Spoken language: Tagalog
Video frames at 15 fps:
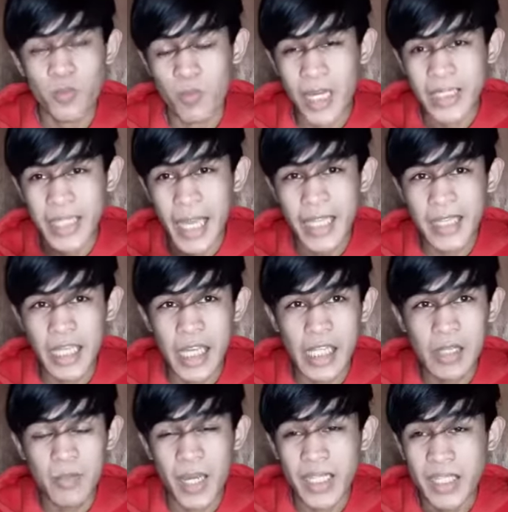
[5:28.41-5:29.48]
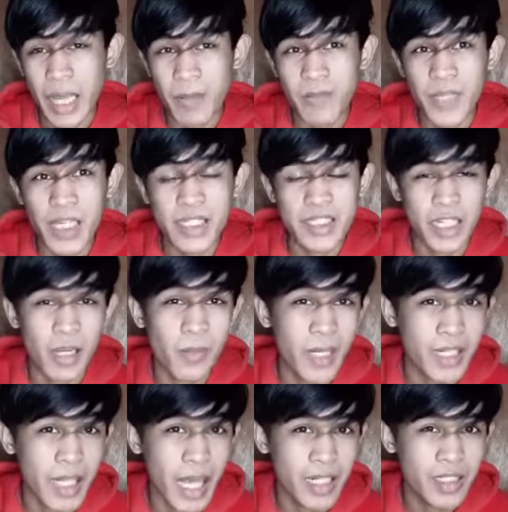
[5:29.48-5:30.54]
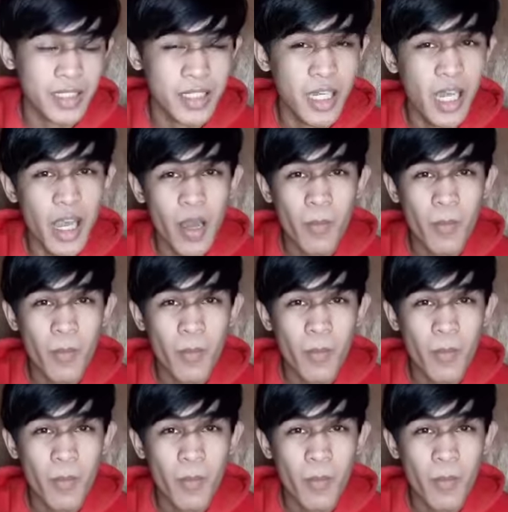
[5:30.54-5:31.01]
may title, may thumbnail, tsaka may tags.